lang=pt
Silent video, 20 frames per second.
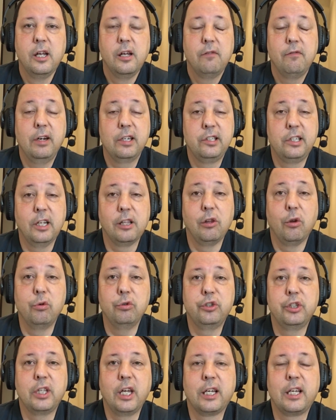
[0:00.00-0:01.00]
Vai ser
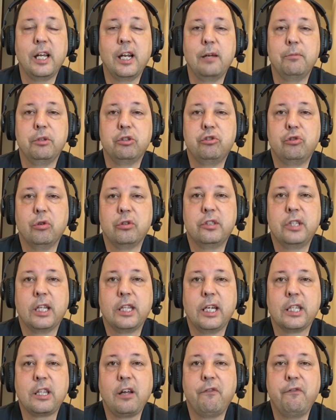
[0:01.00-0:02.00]
longe daquele amistoso da
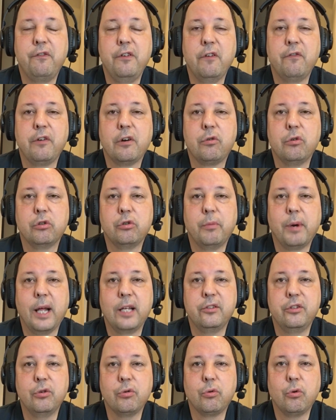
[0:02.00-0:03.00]
data FIFA, quando o
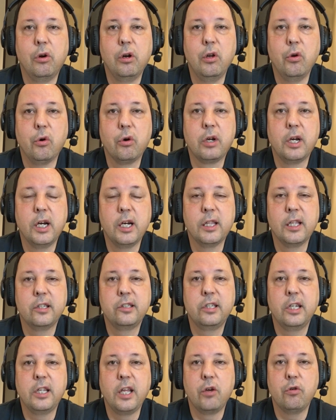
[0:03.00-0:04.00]
Brasil goleou Gana
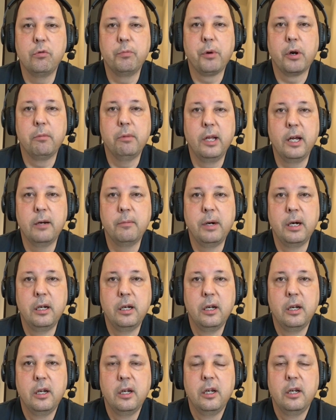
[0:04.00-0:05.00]
sem nenhum problema.
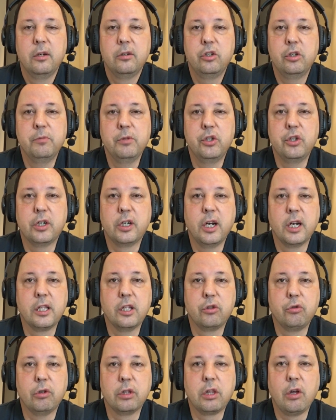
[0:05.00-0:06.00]
O time de Gana
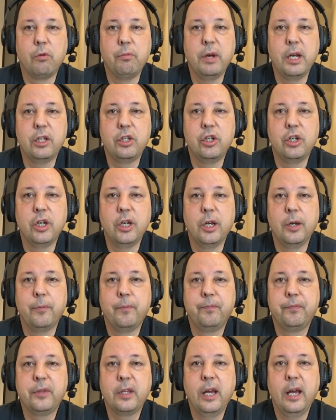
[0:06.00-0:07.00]
totalmente
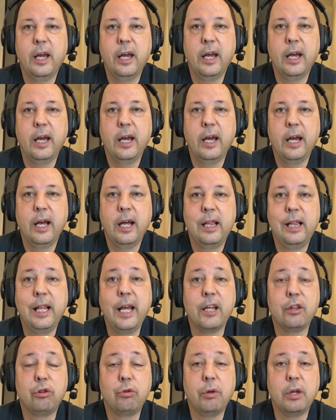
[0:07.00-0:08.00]
é,
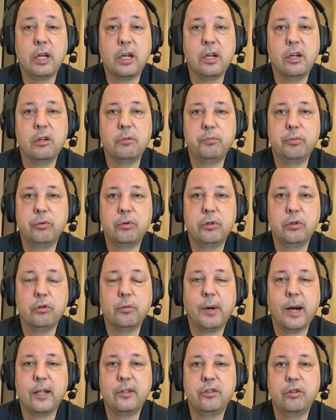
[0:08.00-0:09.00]
lento em campo e o
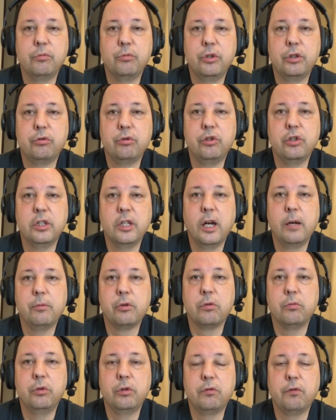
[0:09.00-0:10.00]
Brasil muito
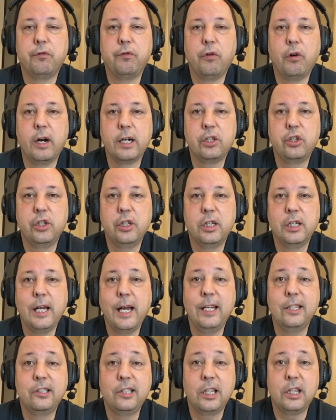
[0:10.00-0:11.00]
dinâmico, muito forte
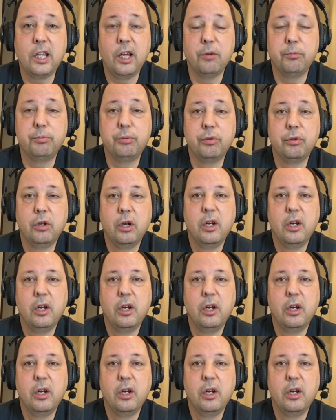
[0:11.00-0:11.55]
em setembro.